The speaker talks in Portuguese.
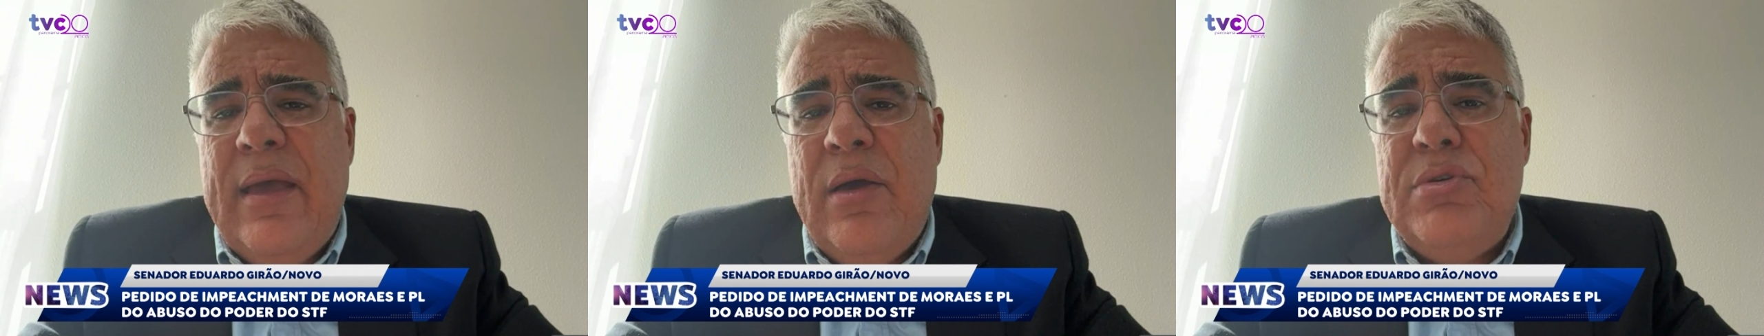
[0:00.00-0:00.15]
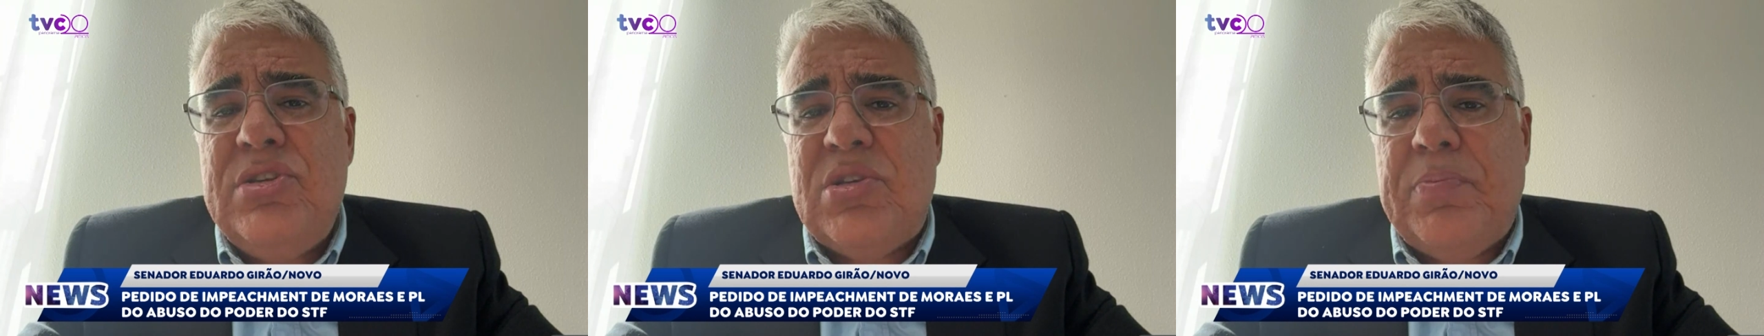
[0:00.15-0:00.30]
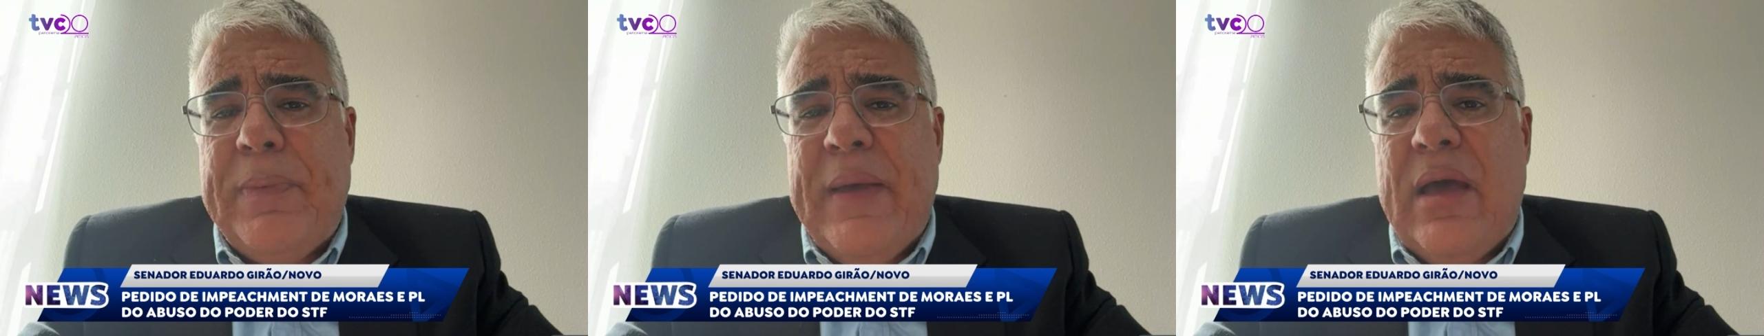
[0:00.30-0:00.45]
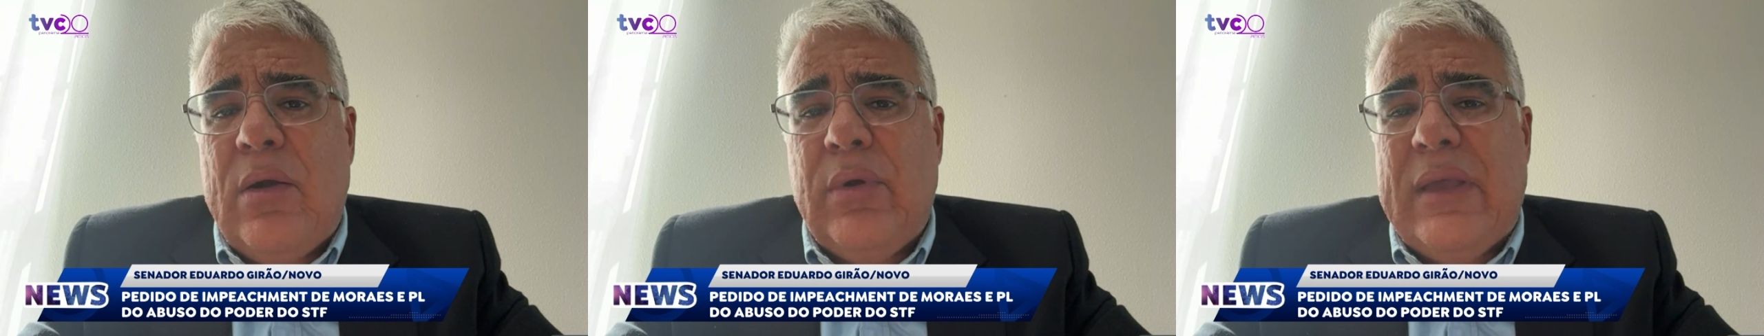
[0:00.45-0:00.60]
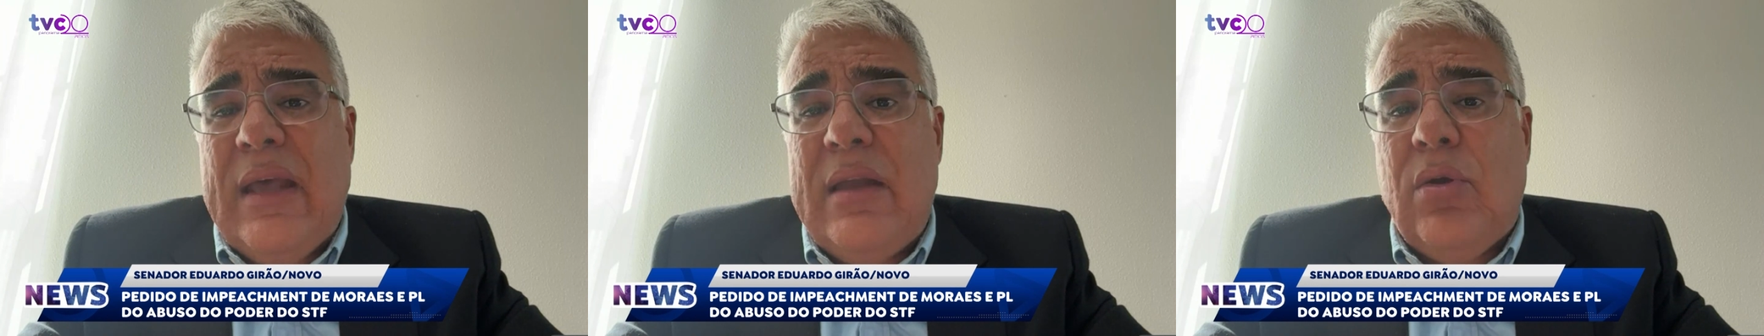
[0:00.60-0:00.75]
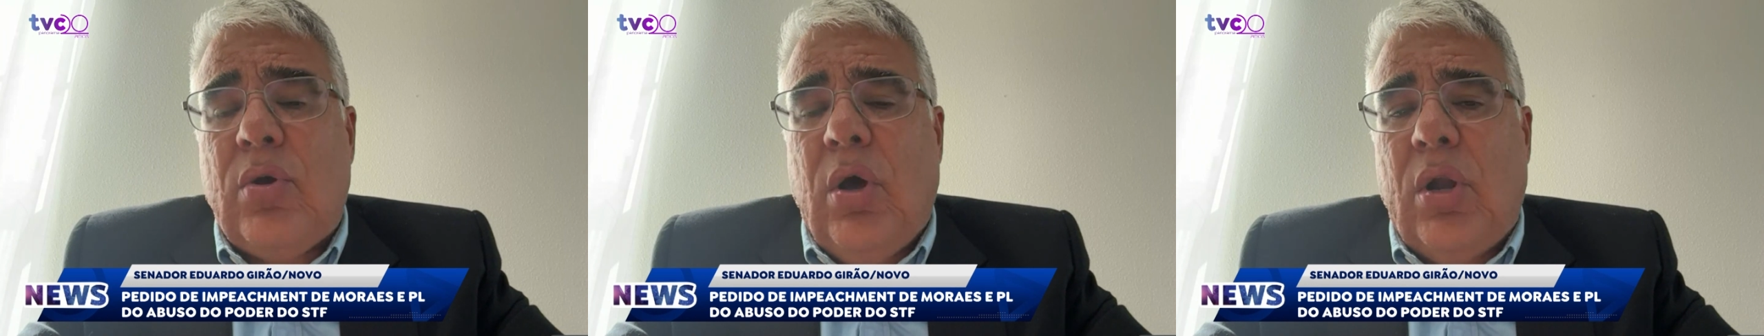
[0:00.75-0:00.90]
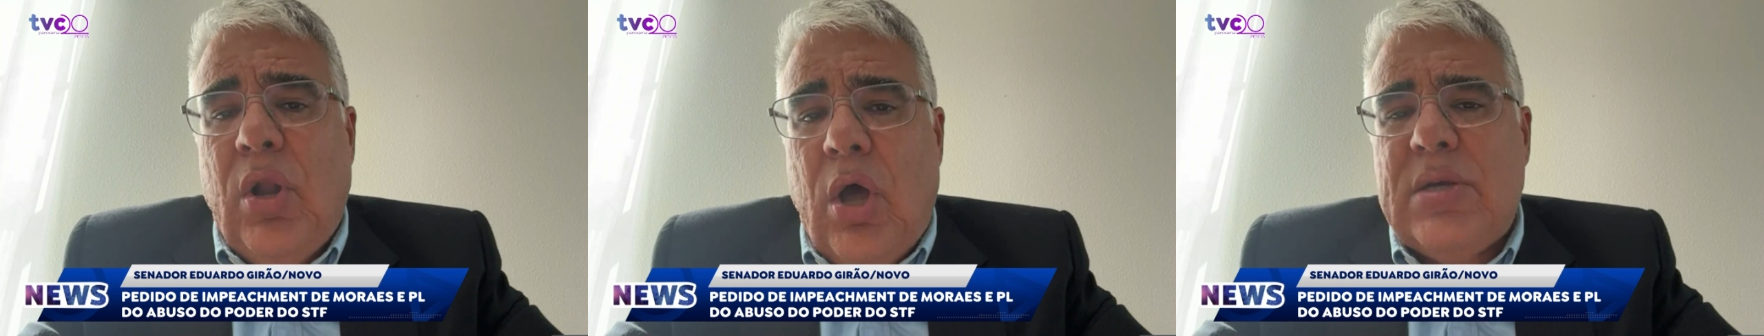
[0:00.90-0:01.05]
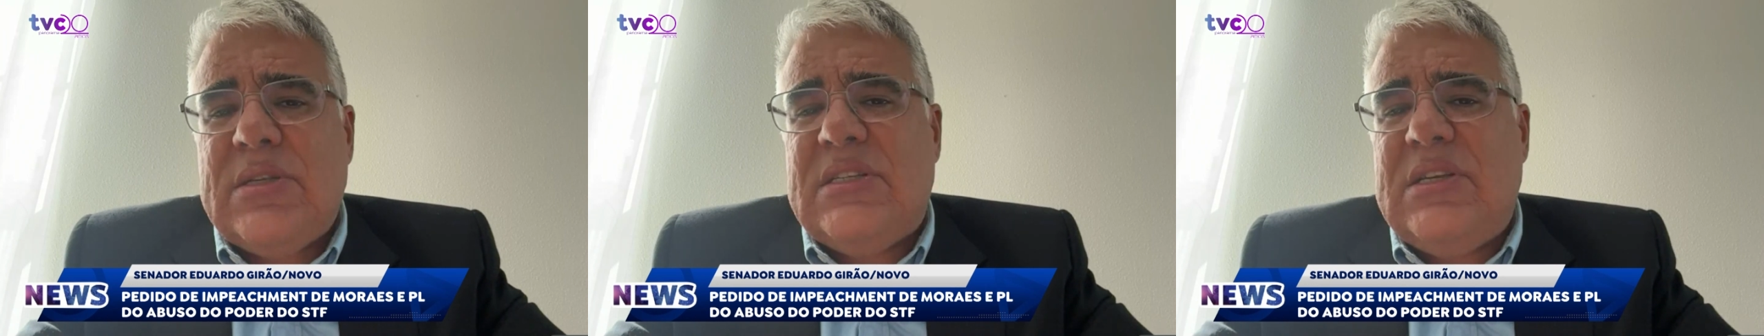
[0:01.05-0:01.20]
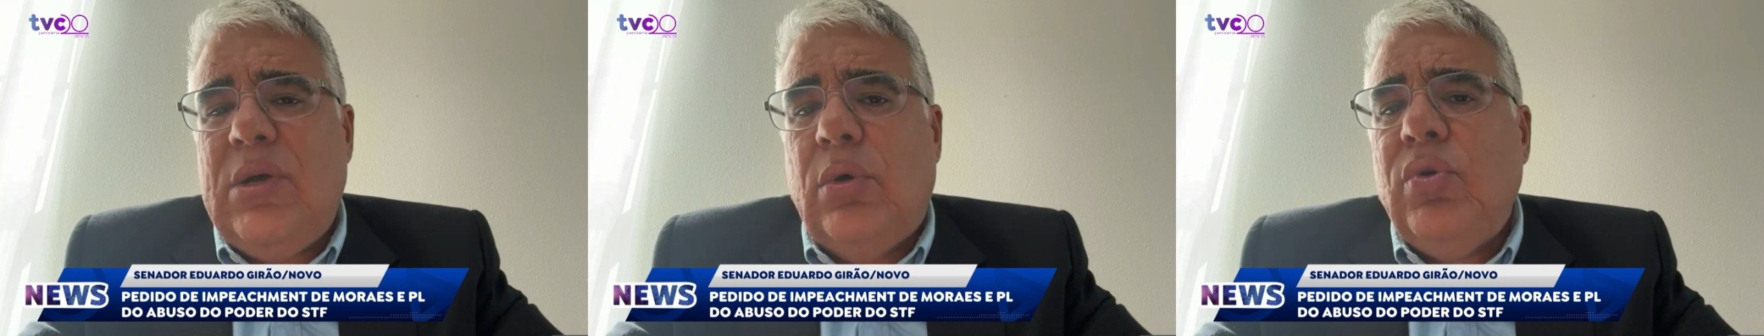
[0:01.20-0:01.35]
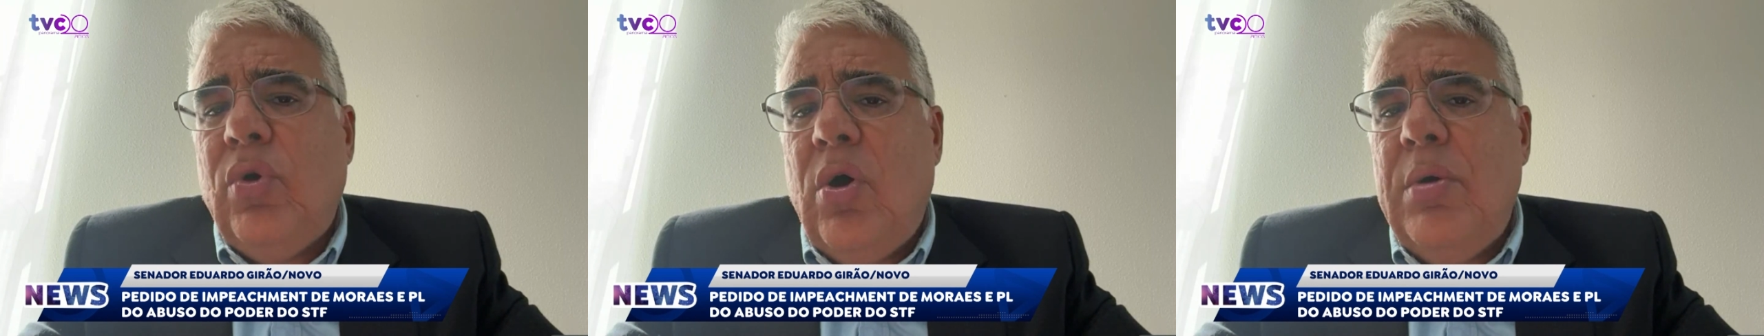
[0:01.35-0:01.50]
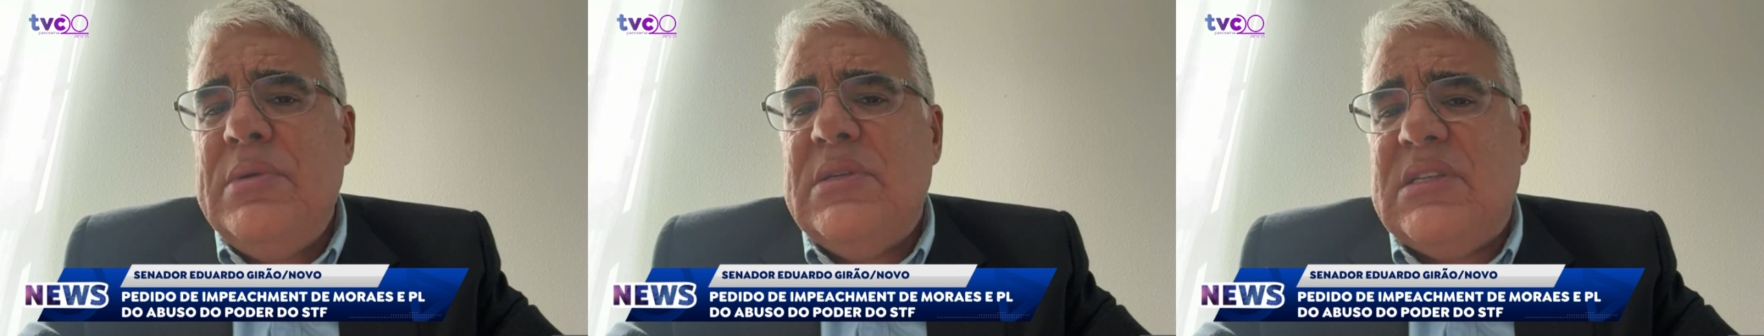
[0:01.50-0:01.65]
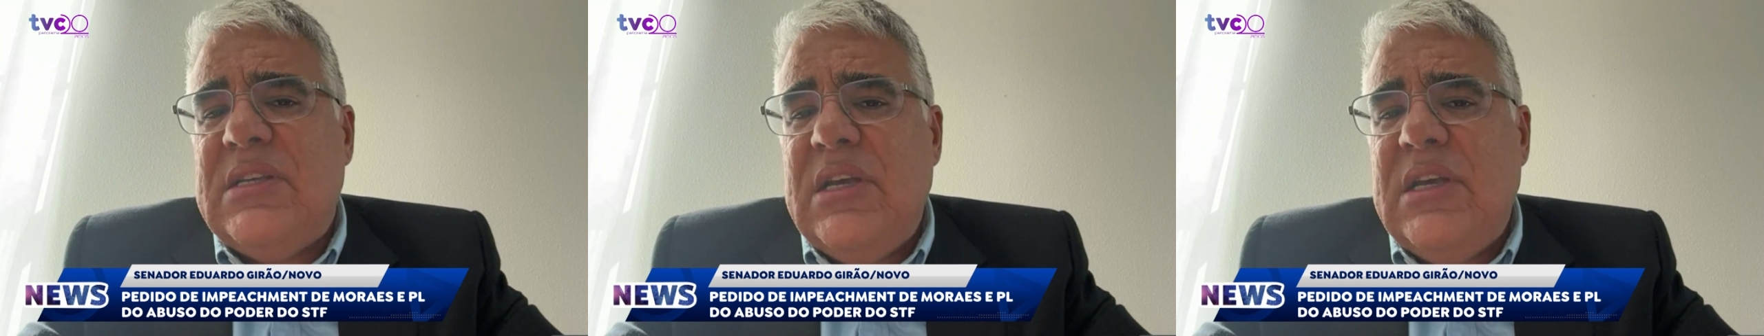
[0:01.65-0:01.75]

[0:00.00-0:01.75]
eu espero que ele coloque seu nome,